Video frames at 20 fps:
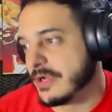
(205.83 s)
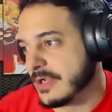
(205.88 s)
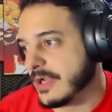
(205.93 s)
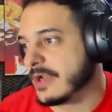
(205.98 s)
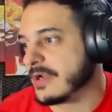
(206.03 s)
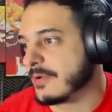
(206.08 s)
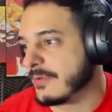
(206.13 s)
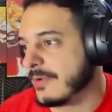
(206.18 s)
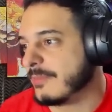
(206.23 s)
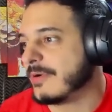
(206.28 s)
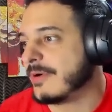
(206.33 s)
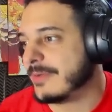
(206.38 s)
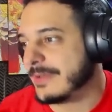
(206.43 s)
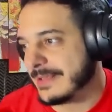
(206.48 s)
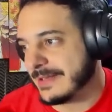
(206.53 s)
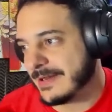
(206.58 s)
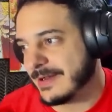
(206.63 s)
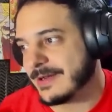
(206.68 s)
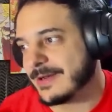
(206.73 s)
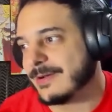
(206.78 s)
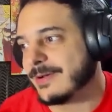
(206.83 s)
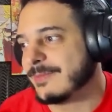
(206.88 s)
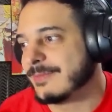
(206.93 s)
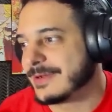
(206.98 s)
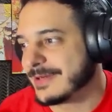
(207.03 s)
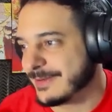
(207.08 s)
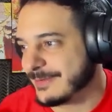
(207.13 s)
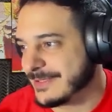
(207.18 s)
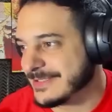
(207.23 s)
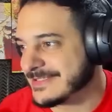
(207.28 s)
ahora vamos a ver, ahora lo vamos
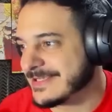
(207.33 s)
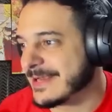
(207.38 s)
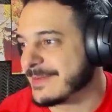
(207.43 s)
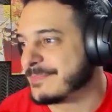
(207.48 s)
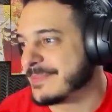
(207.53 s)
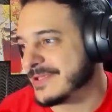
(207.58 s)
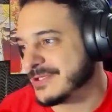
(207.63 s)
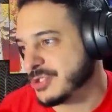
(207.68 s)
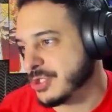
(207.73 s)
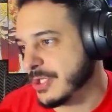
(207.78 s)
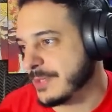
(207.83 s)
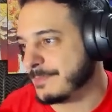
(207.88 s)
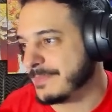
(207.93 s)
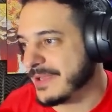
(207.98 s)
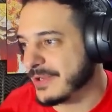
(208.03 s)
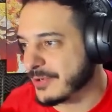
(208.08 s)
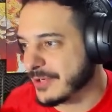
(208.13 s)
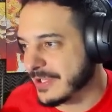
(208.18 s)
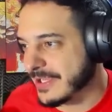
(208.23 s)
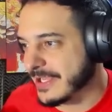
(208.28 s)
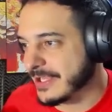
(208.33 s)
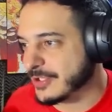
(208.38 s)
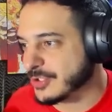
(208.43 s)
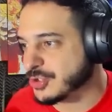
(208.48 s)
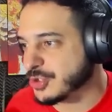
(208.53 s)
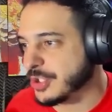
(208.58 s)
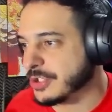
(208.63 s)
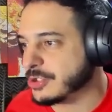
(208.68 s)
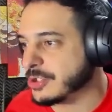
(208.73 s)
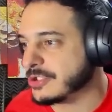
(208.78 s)
a revisar, pedazo de perro
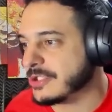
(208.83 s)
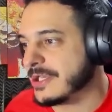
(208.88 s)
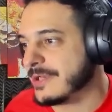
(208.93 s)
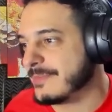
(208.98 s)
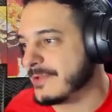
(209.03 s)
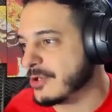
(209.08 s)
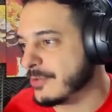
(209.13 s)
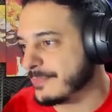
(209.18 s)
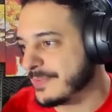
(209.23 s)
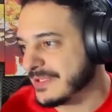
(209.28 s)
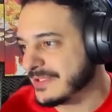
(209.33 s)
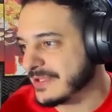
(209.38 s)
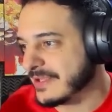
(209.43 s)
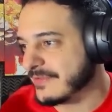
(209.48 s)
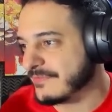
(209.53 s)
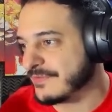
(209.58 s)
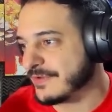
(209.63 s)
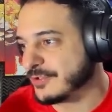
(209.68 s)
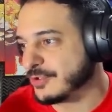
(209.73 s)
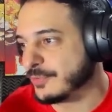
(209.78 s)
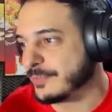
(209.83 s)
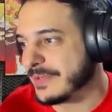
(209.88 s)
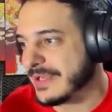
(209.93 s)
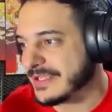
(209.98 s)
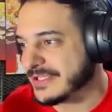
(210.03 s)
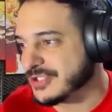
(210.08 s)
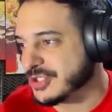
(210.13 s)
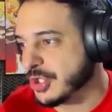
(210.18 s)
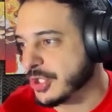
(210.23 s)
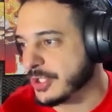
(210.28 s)
asqueroso. Esto tiene menos pinta de free to
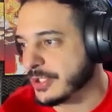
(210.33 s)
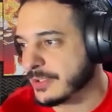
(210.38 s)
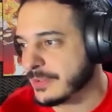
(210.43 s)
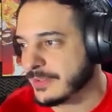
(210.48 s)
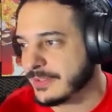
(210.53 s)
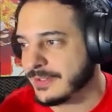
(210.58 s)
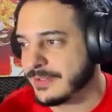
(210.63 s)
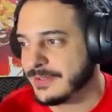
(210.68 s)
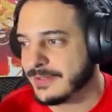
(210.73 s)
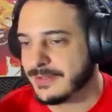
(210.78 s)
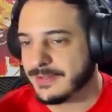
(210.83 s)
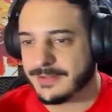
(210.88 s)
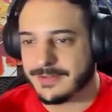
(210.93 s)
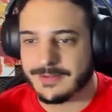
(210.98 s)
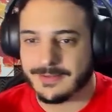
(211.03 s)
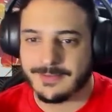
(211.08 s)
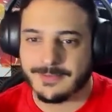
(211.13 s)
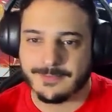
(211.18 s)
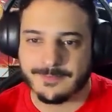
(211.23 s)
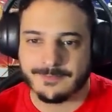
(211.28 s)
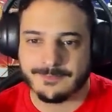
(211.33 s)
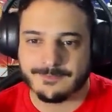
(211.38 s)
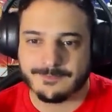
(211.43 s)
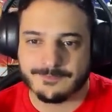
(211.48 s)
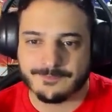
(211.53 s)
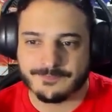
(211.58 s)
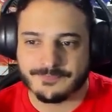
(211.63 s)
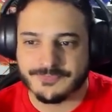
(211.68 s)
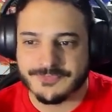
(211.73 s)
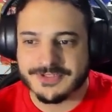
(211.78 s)
play, Sor. ¿Qué
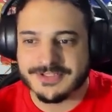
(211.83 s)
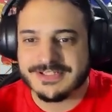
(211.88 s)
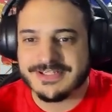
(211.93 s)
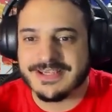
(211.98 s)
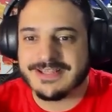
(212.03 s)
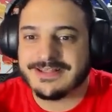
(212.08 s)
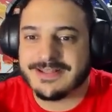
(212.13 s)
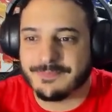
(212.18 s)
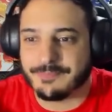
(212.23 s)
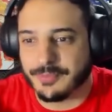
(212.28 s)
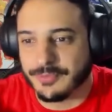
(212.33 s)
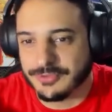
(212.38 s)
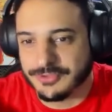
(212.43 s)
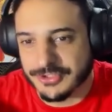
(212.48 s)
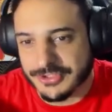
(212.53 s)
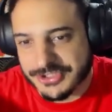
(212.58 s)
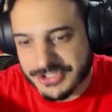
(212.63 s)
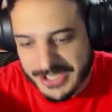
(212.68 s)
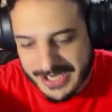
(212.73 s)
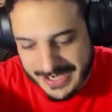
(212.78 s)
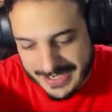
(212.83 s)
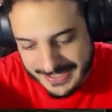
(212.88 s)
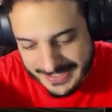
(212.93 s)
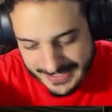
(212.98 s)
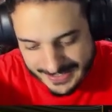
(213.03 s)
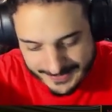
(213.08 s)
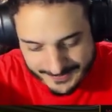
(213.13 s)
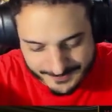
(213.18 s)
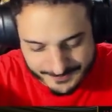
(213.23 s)
pasa? 7.6.